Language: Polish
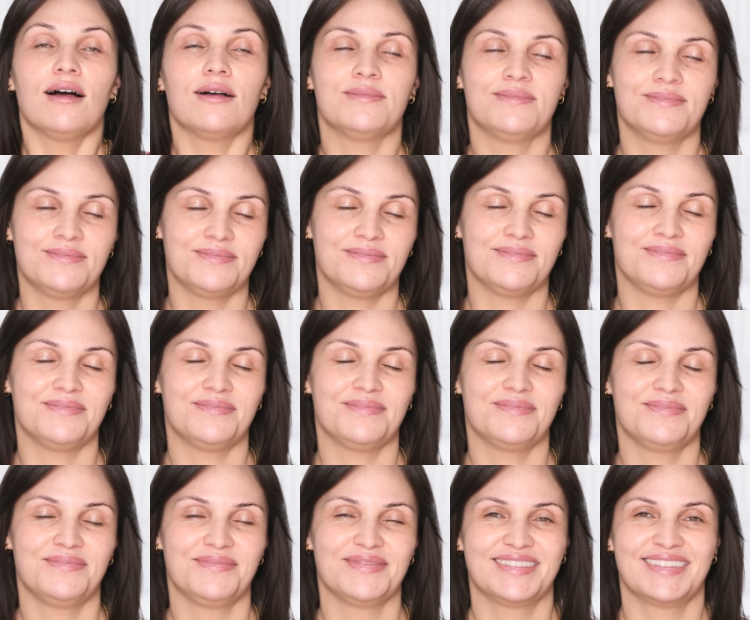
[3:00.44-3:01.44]
hmm
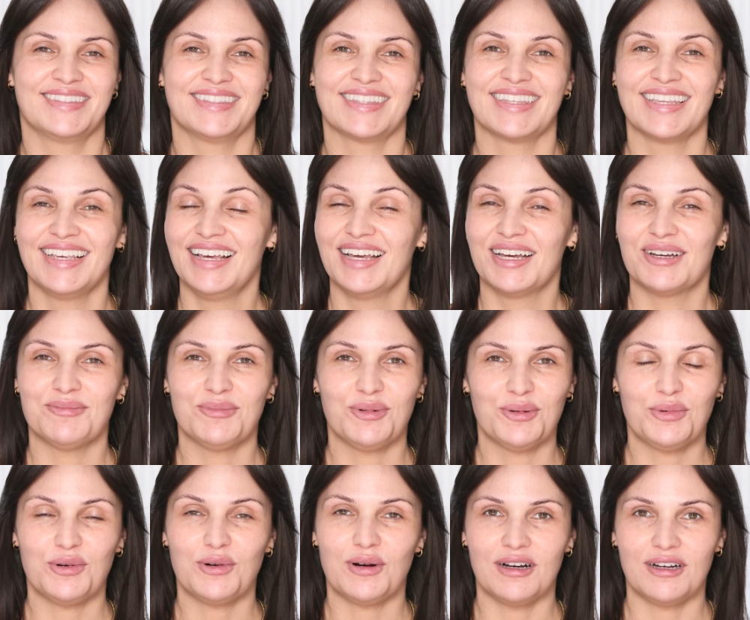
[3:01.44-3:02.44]

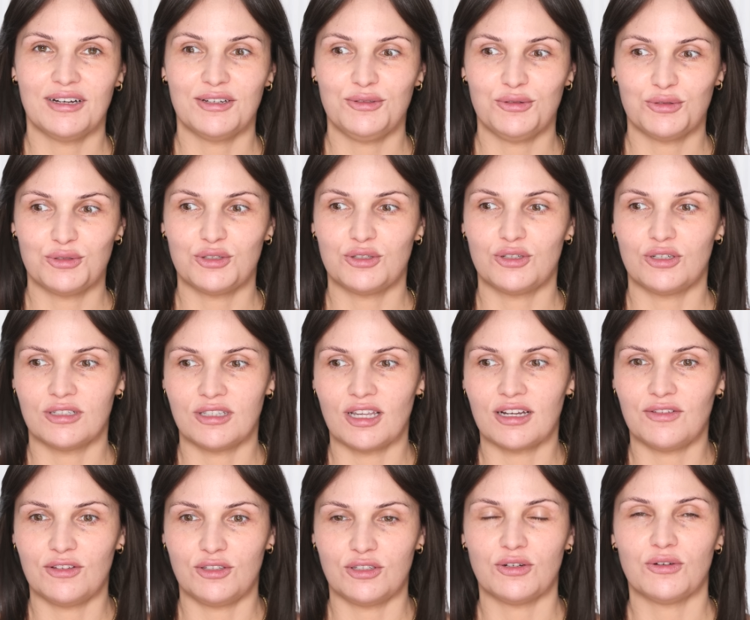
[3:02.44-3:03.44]
bo była już,
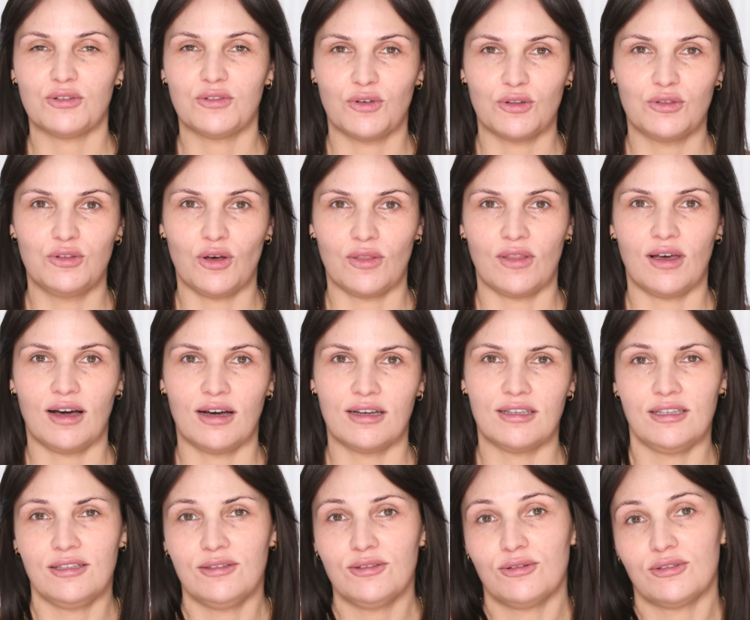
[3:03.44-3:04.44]
tak wiecie, odwodniona
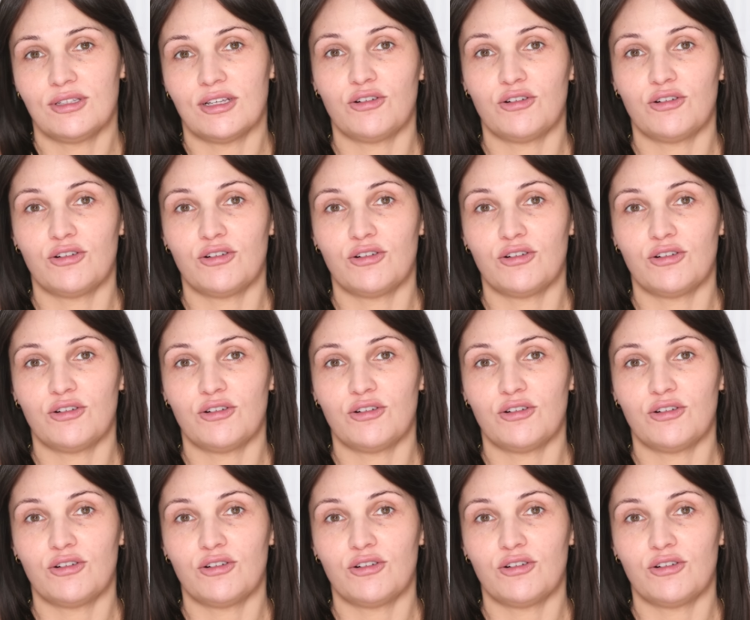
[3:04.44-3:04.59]
i no